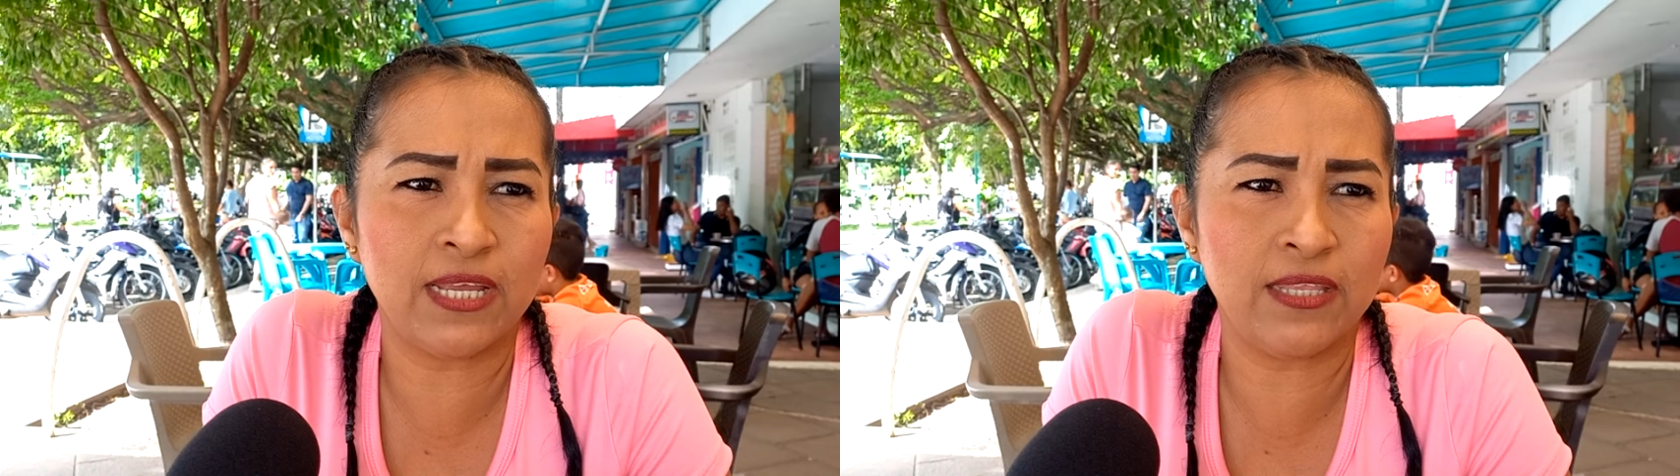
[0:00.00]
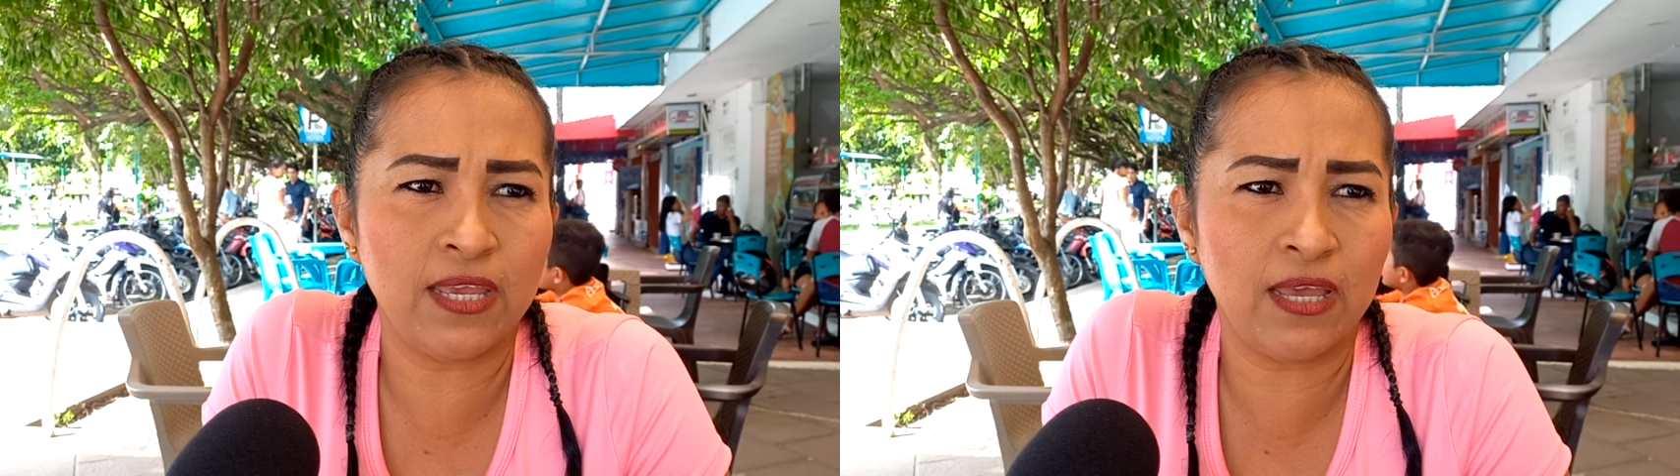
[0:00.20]

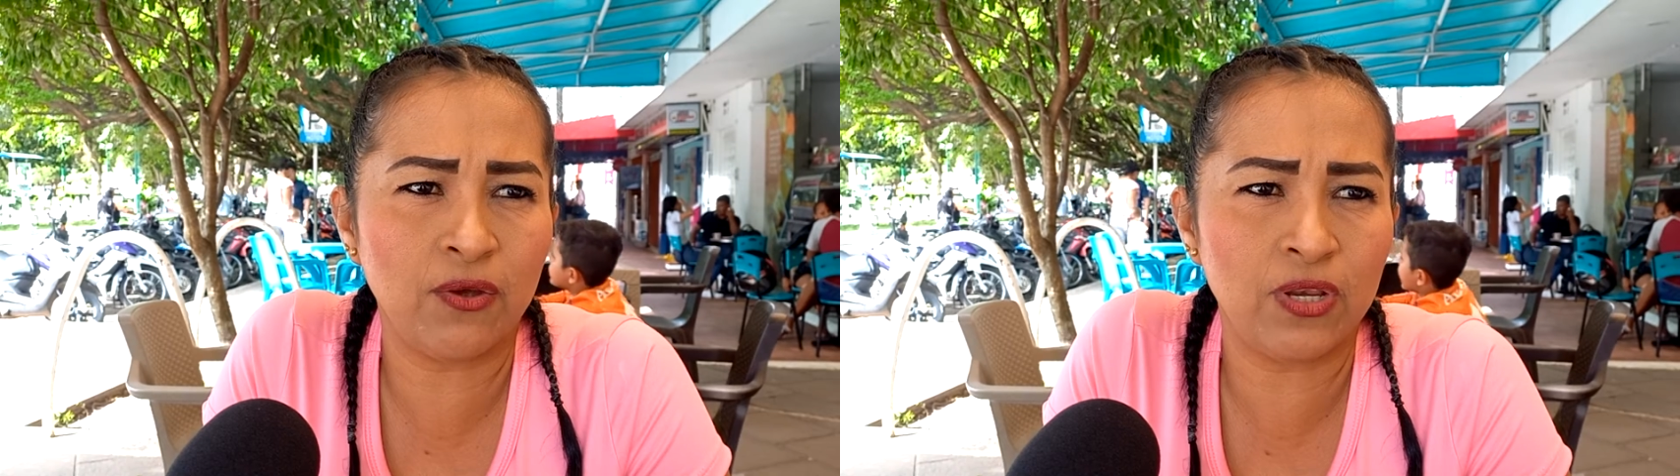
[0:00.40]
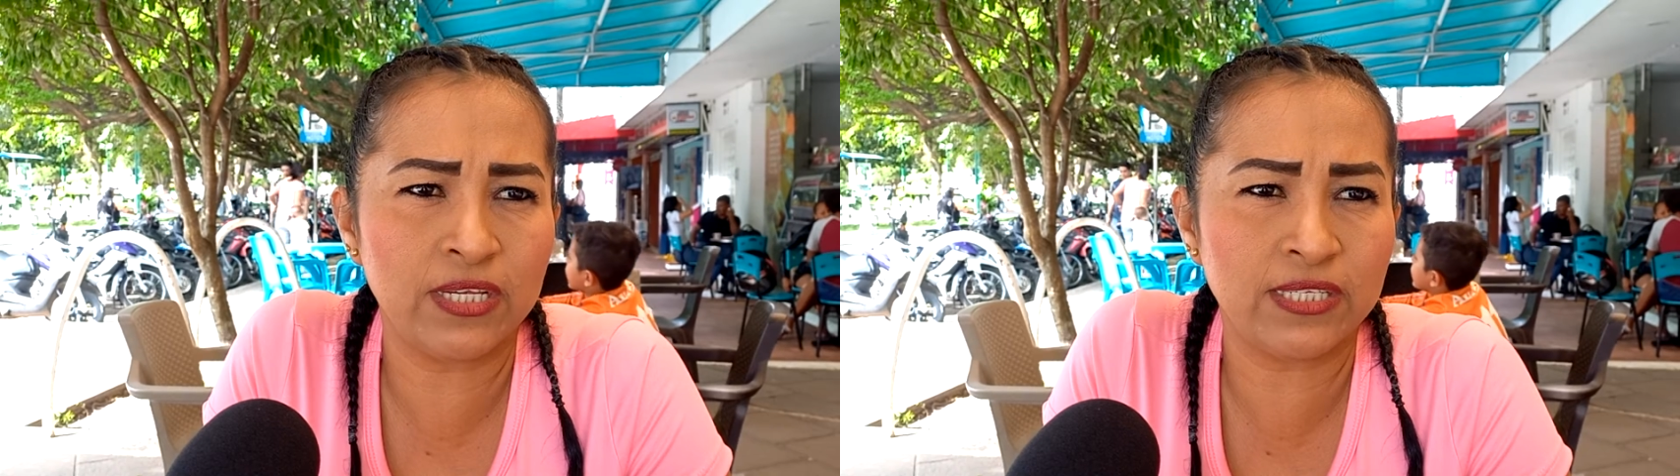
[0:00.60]
que el día
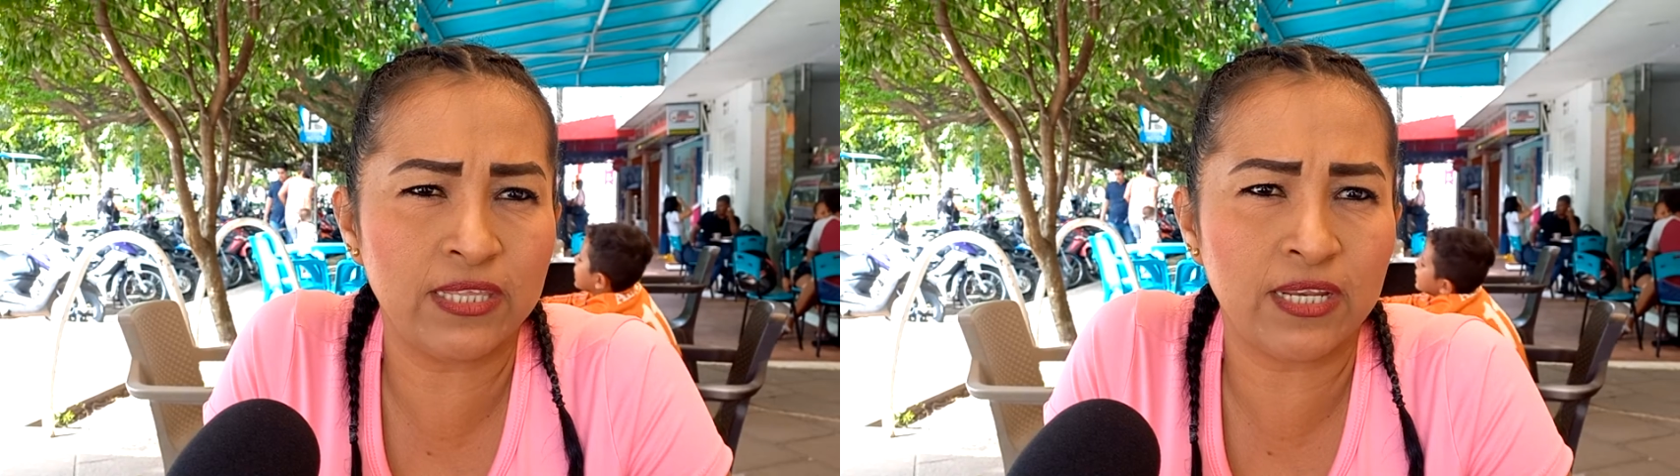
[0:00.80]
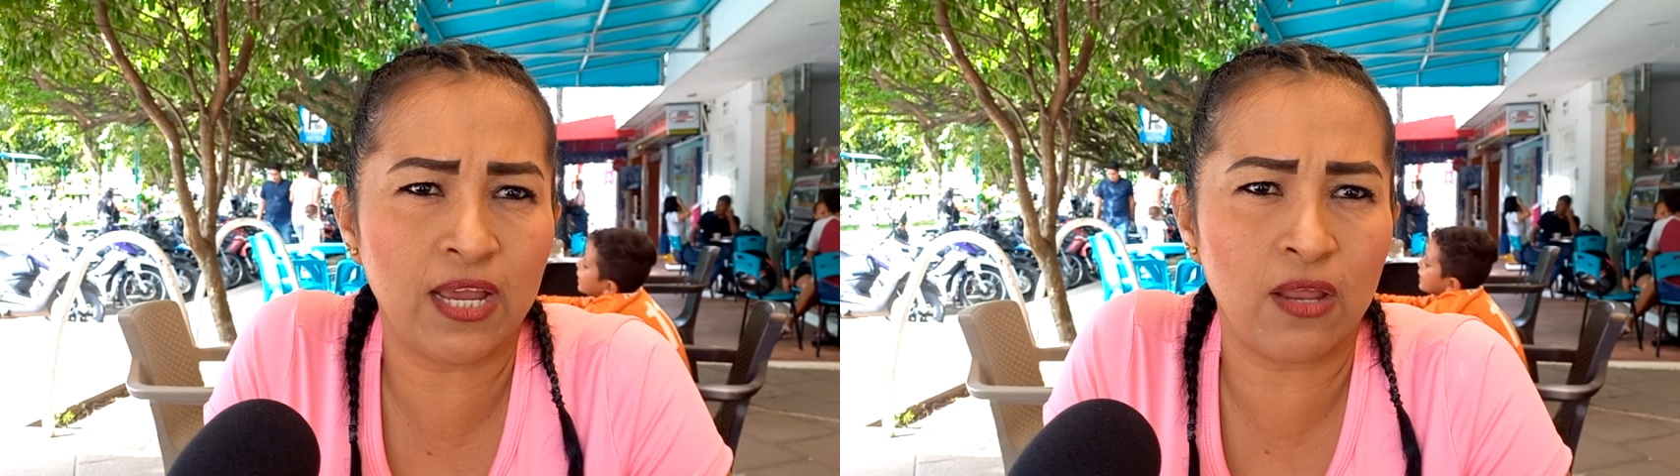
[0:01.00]
de hoy les
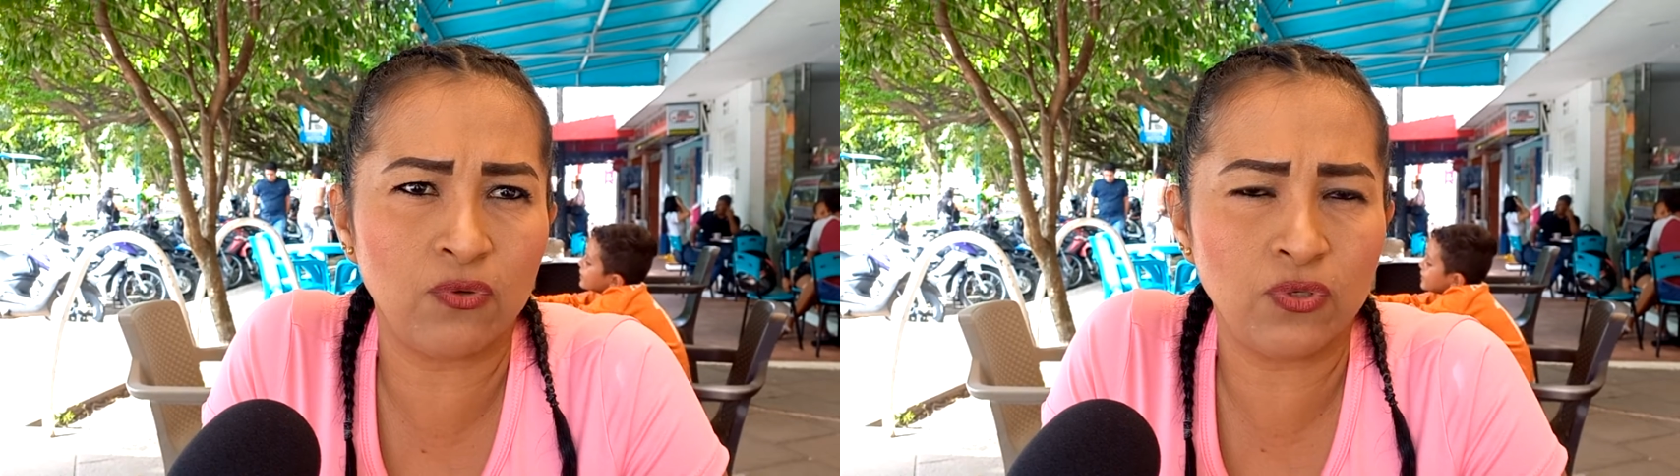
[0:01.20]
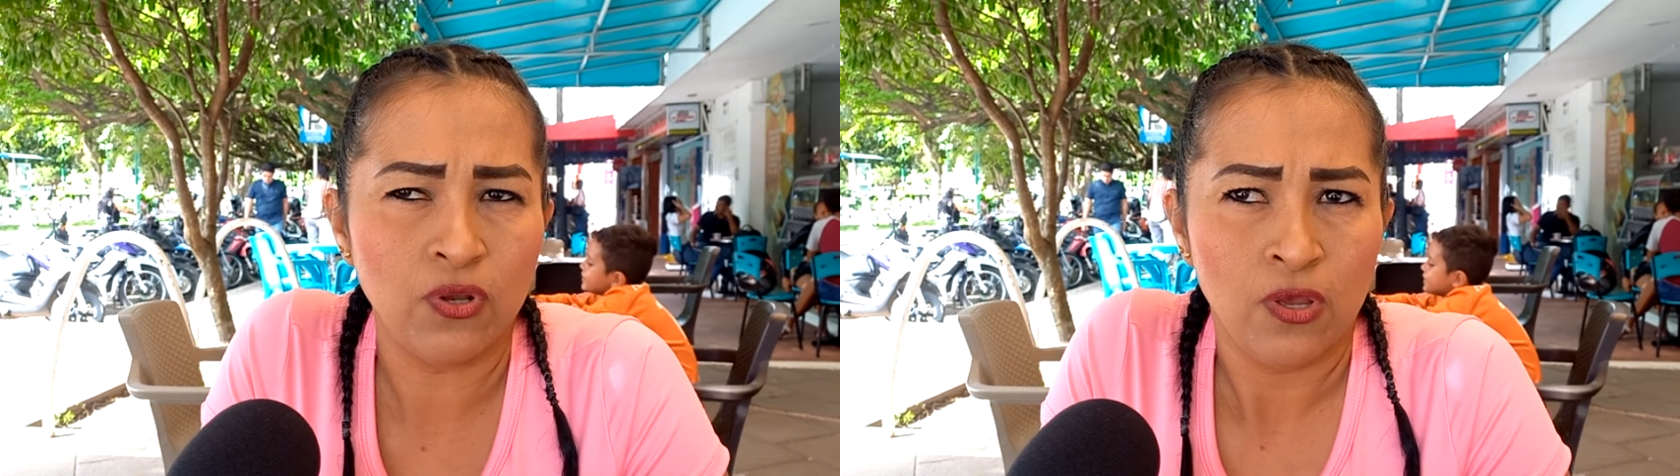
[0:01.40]

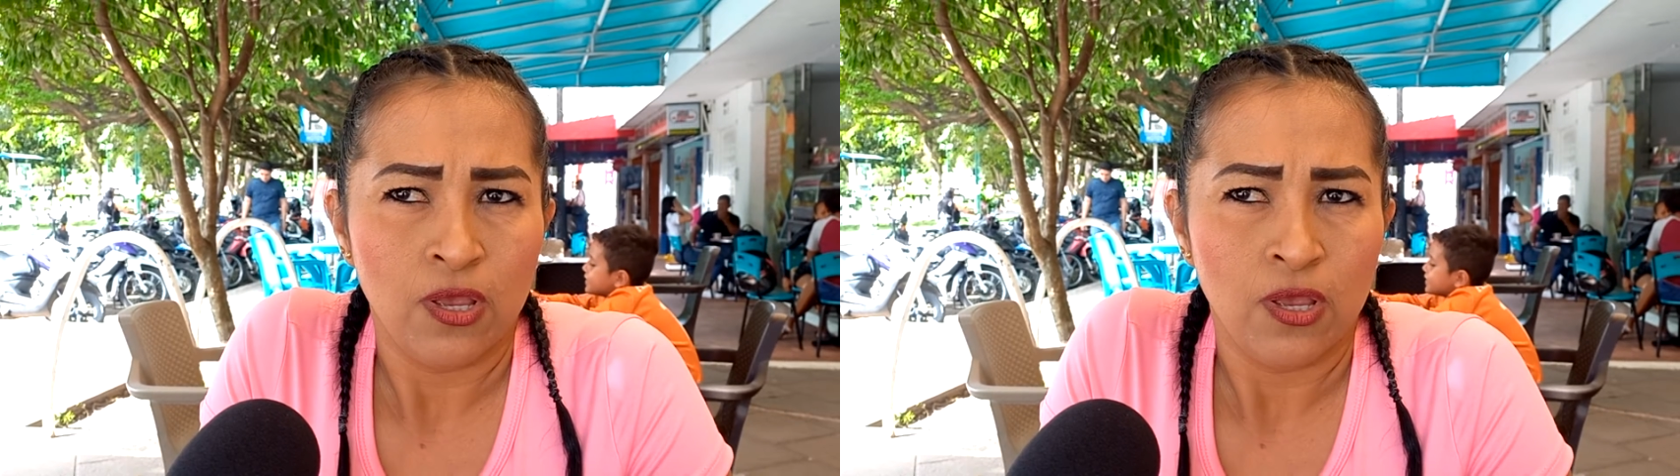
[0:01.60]
entregaron